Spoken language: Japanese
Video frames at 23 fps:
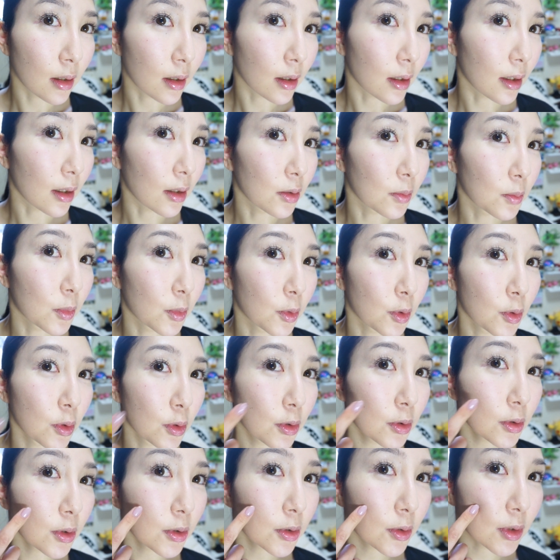はい、もうほ
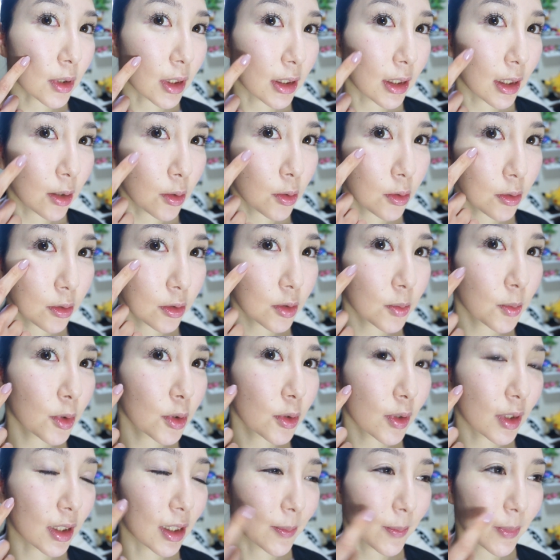くろとかねこういうも
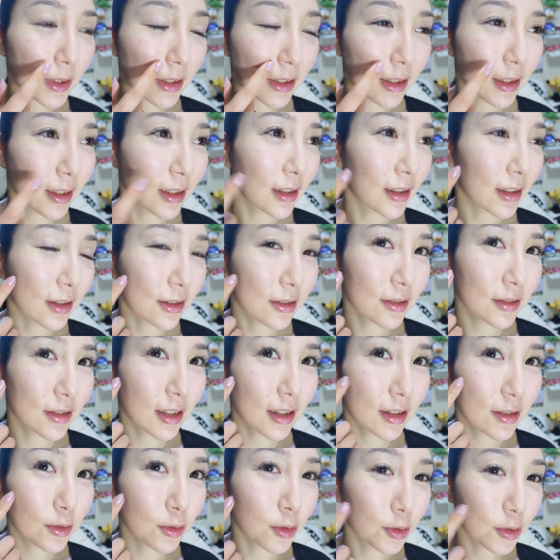のはやっぱり隠
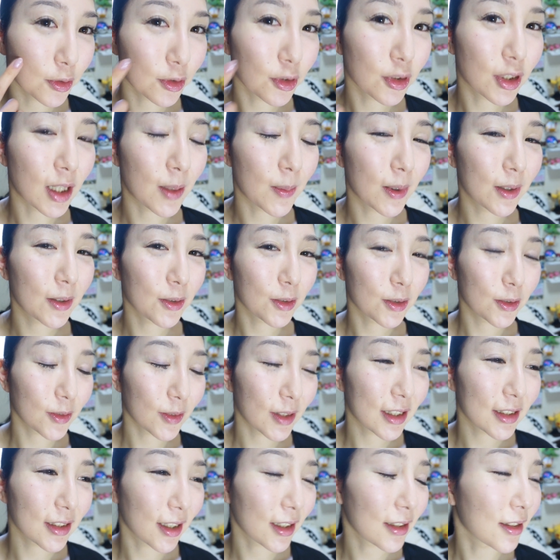れるほどのカバー力
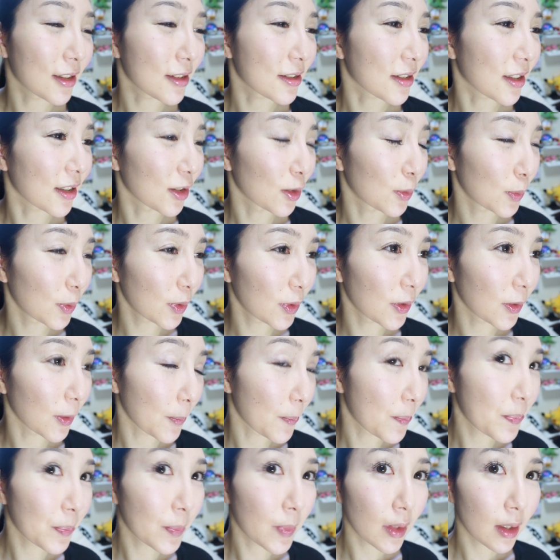はないんですけども、
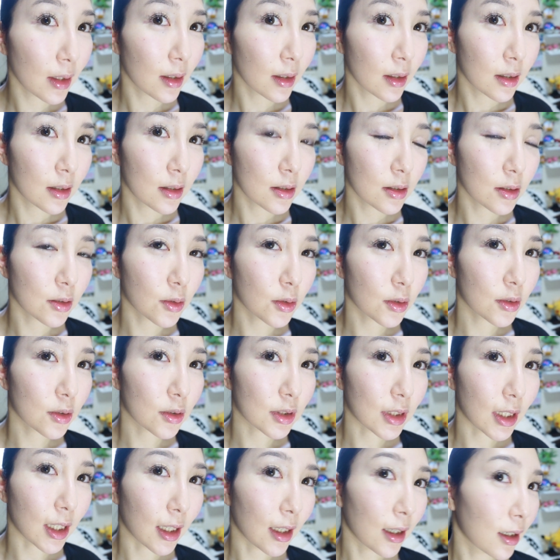すご
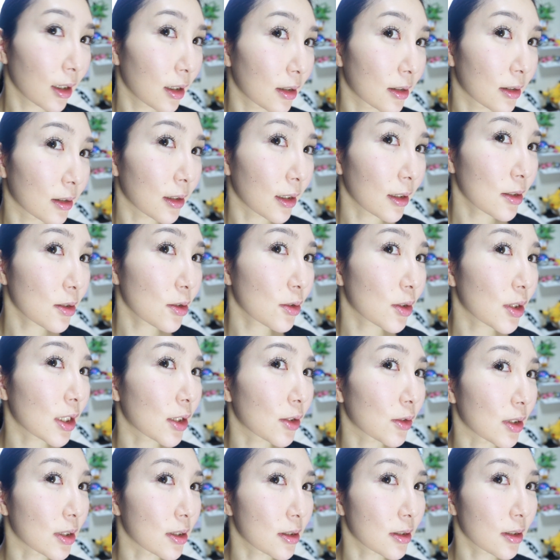くね
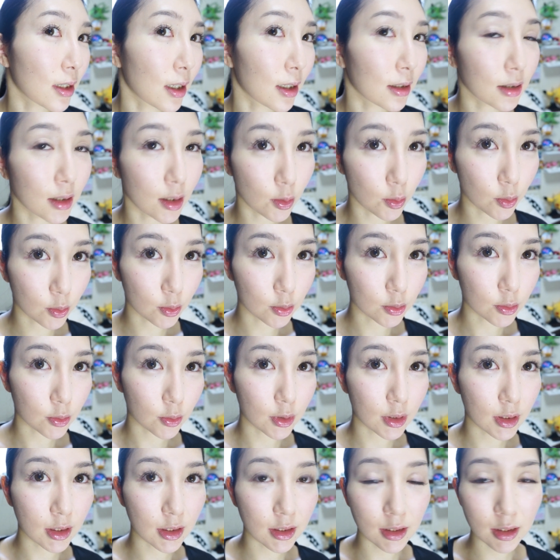ナチュラルに素肌を本当
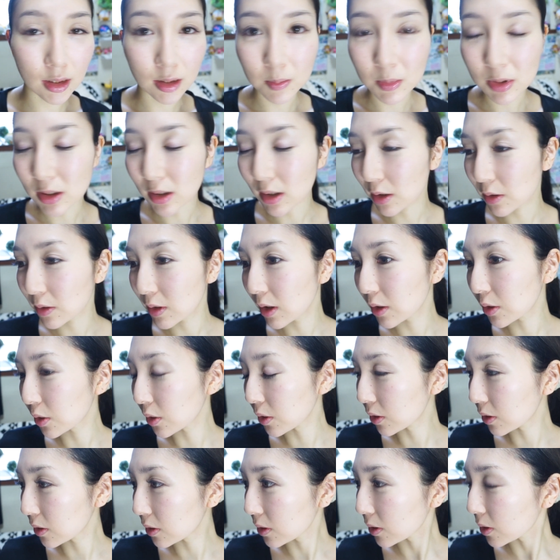に綺麗に見せてくれる
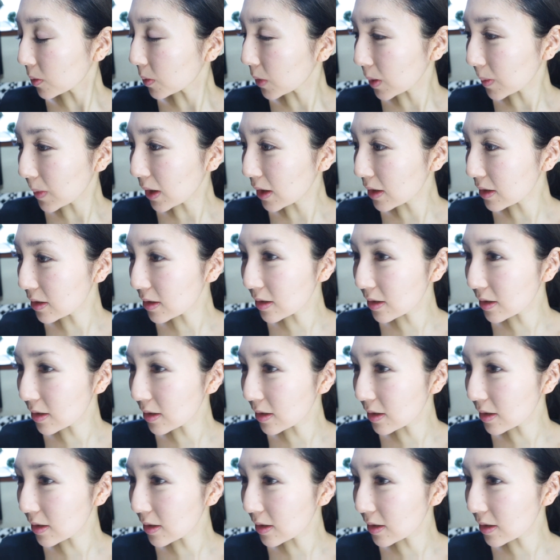と思いま